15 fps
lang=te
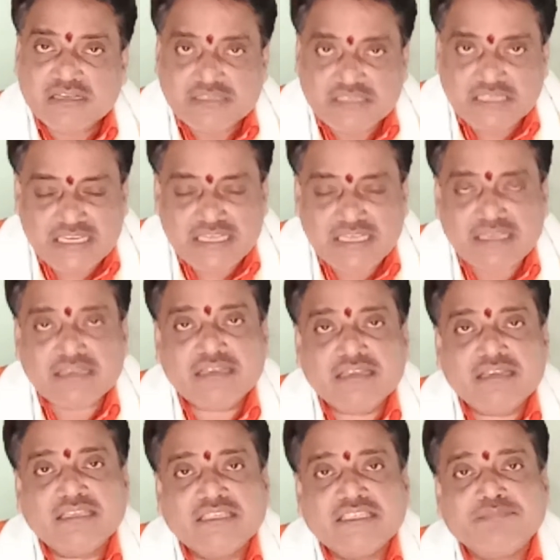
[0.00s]
ఈ
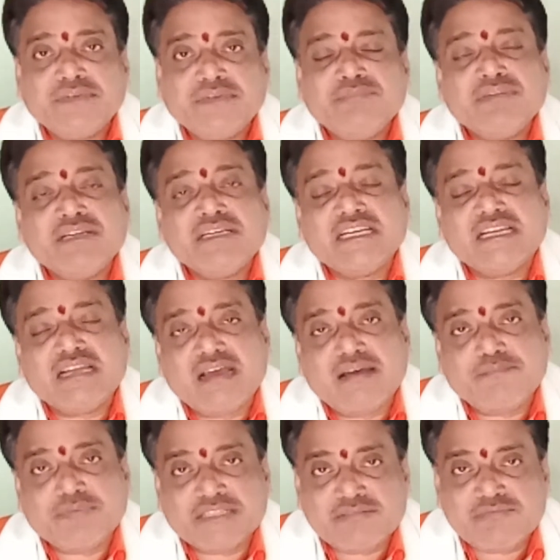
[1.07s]
సెప్టెంబర్ నెల
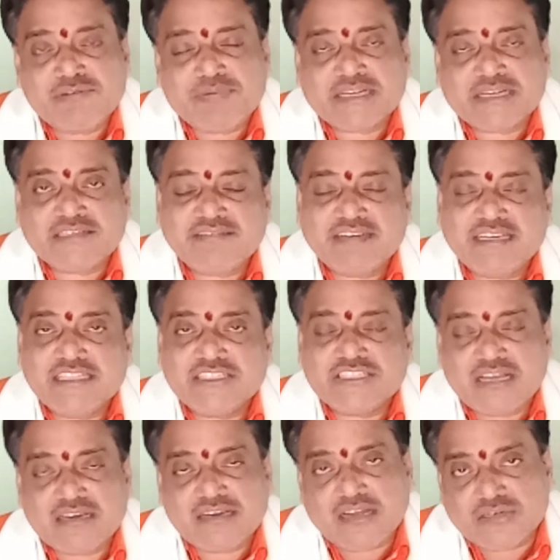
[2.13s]
ప్రథమ పక్షం అనేది
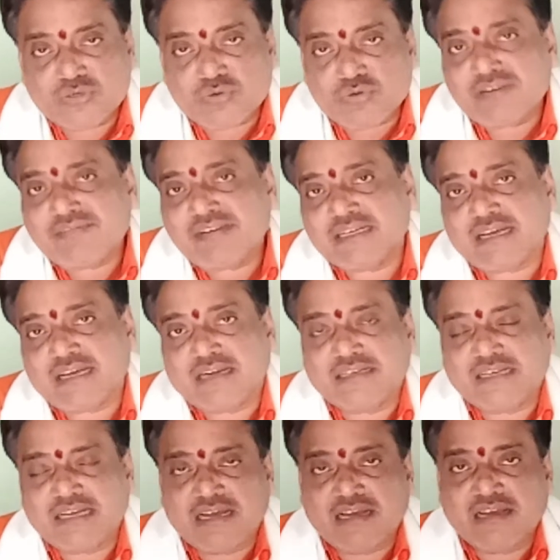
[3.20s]
చాలా అనుకూలమైన
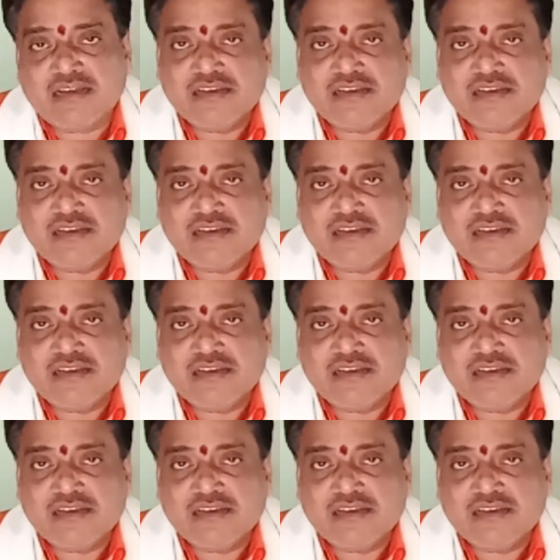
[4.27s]
కాలంగా